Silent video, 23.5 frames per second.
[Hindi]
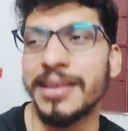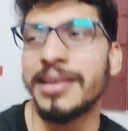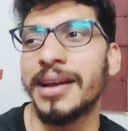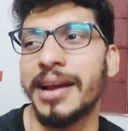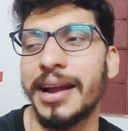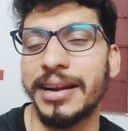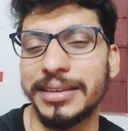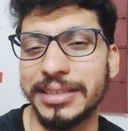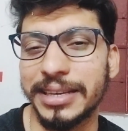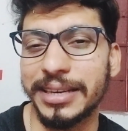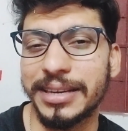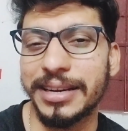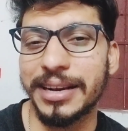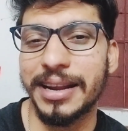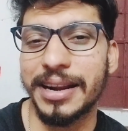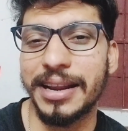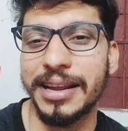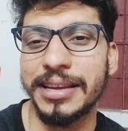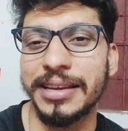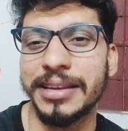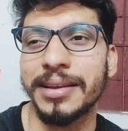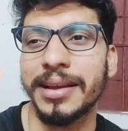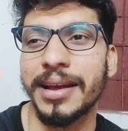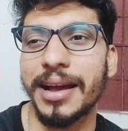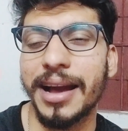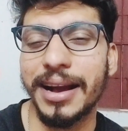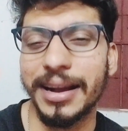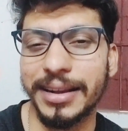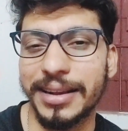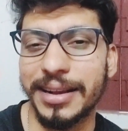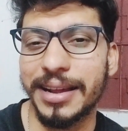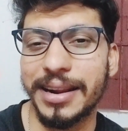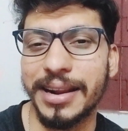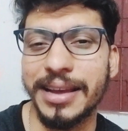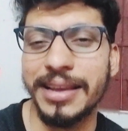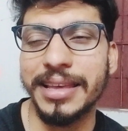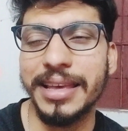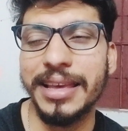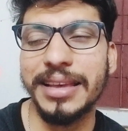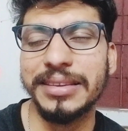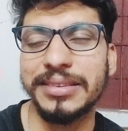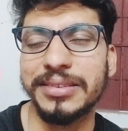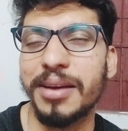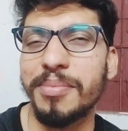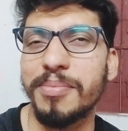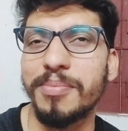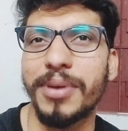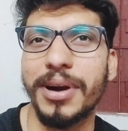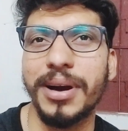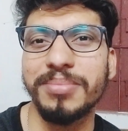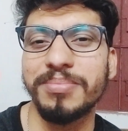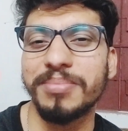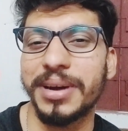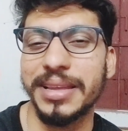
हैंडशेक कर रहा है हाथ कर रहा है ये सब बहुत